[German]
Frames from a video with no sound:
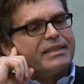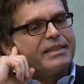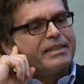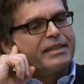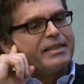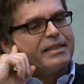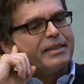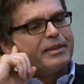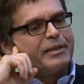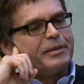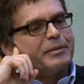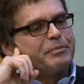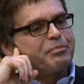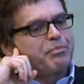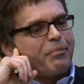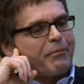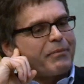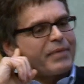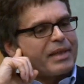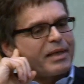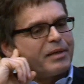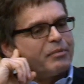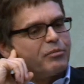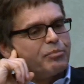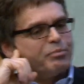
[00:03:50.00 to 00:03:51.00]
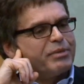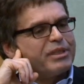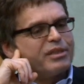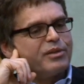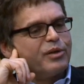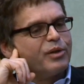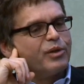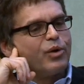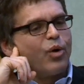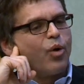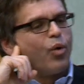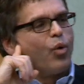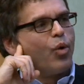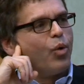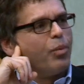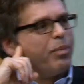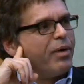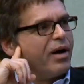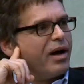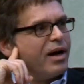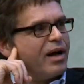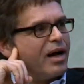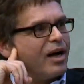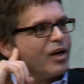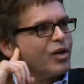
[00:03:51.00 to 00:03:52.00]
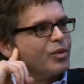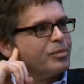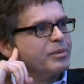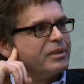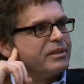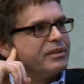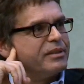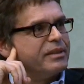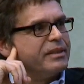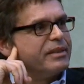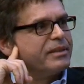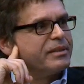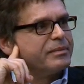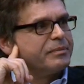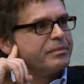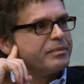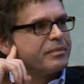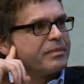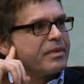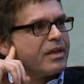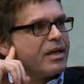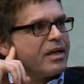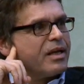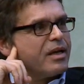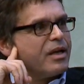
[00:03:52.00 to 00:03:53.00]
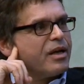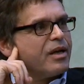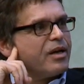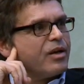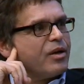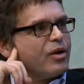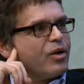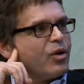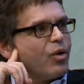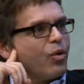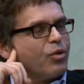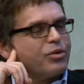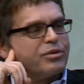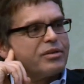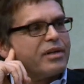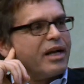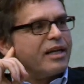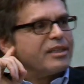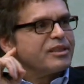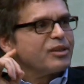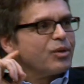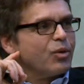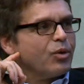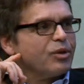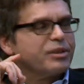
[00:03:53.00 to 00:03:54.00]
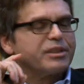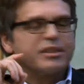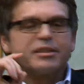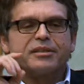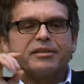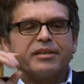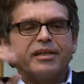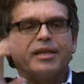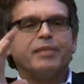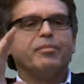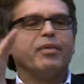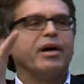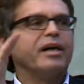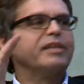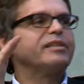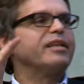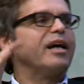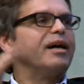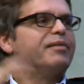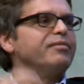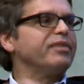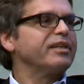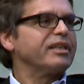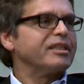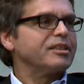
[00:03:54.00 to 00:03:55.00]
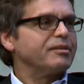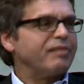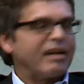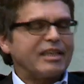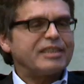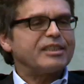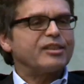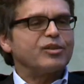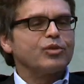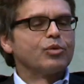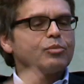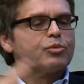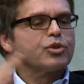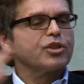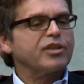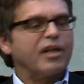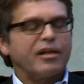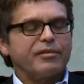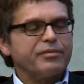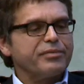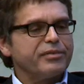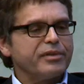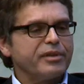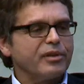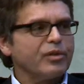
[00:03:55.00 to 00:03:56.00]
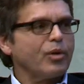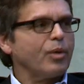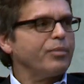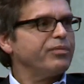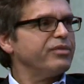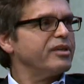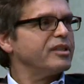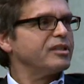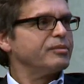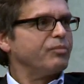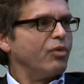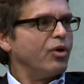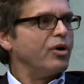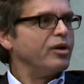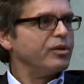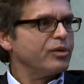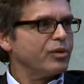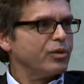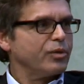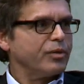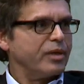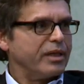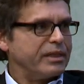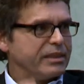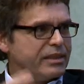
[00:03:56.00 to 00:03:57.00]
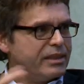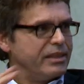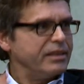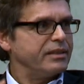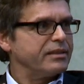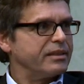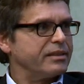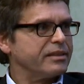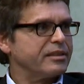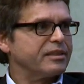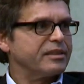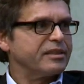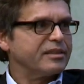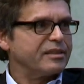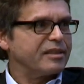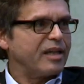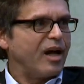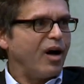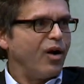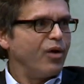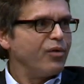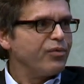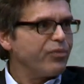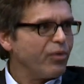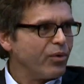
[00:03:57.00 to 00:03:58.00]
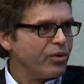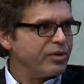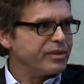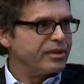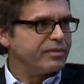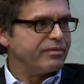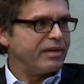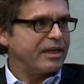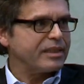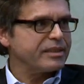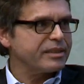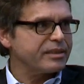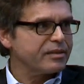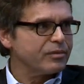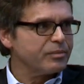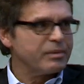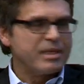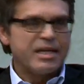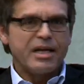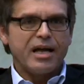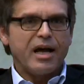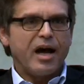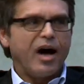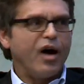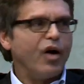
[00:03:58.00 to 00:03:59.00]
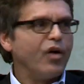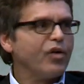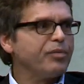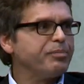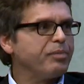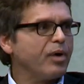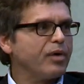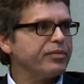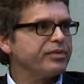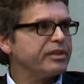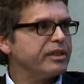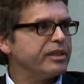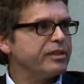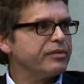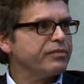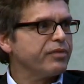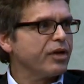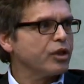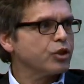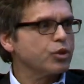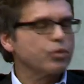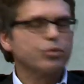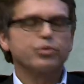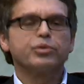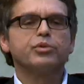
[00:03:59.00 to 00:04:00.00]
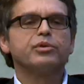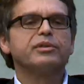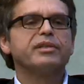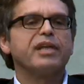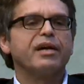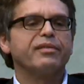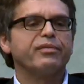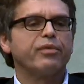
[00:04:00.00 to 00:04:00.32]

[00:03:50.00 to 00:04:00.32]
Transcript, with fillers: äh, mitten in Europa argumentieren und ein ganz großes Thema ist einfach, dass Wachstum stattfindet, ob wir es wollen oder nicht. Das ist das aufholende Wachstum, Aufbau von Infrastrukturen.